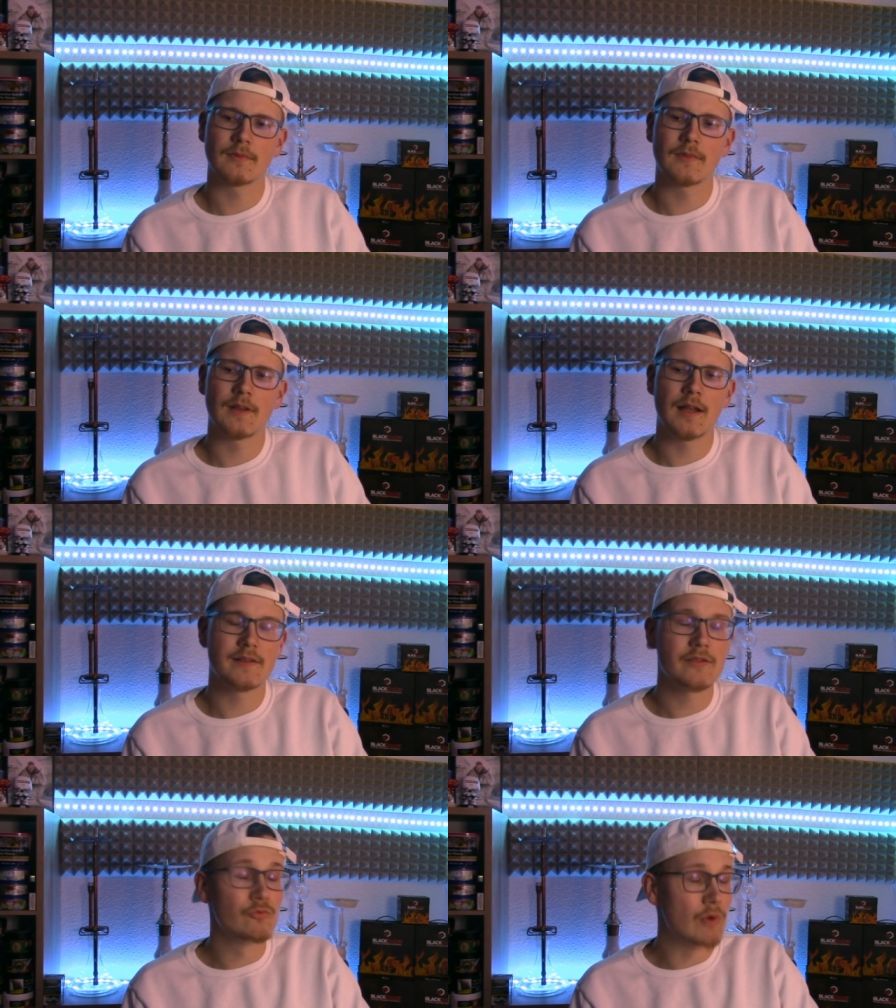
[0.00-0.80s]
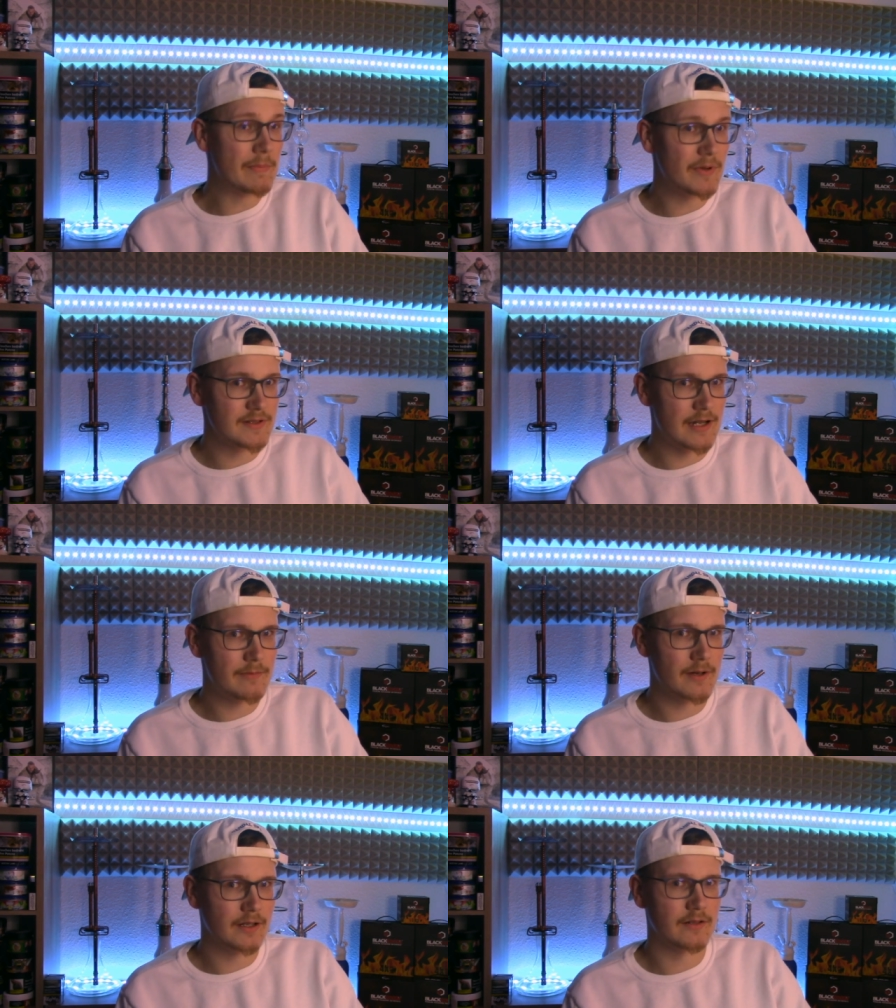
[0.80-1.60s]
es ist ein
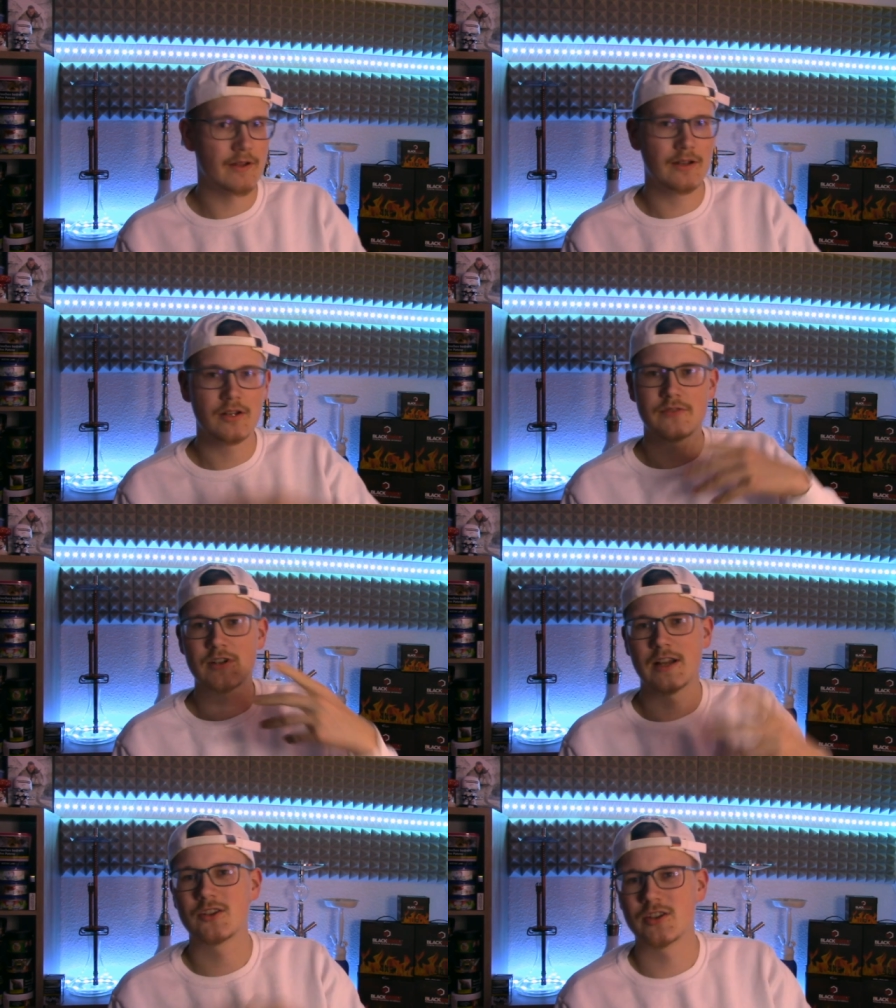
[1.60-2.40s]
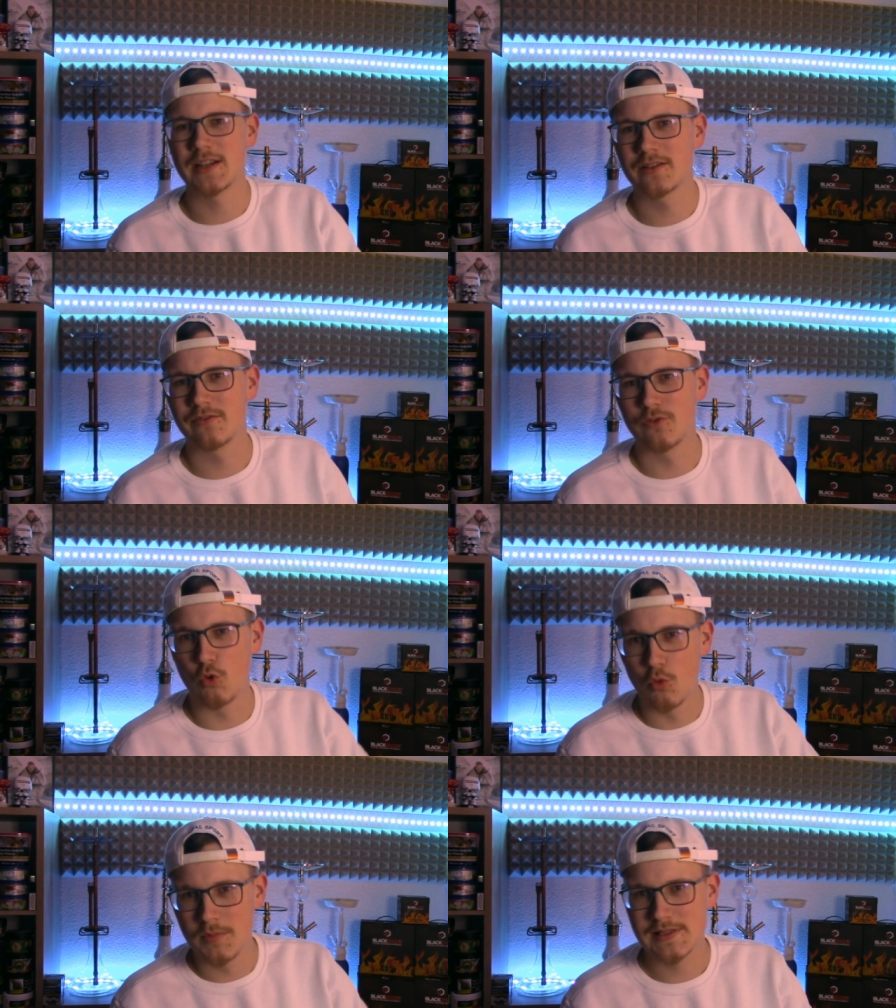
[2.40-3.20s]
Rapper-Tabak, ihr werdet euch jetzt wahrscheinlich schon denken,
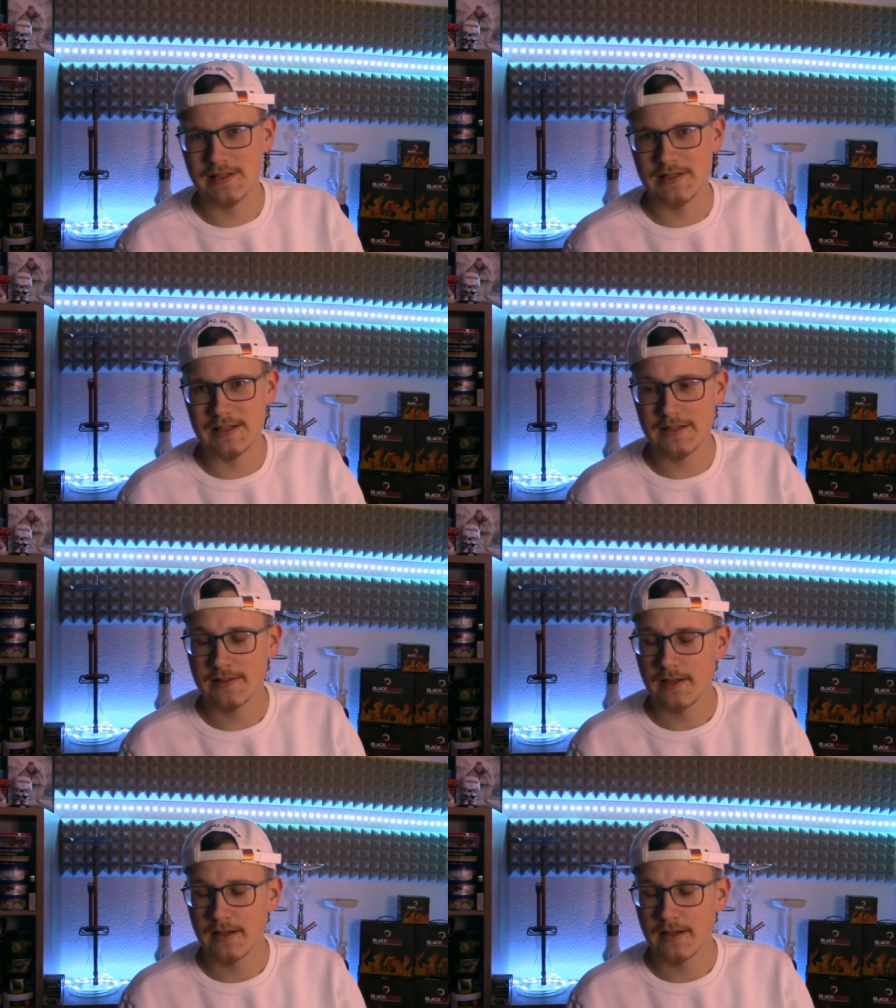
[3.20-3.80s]
worum es hier geht.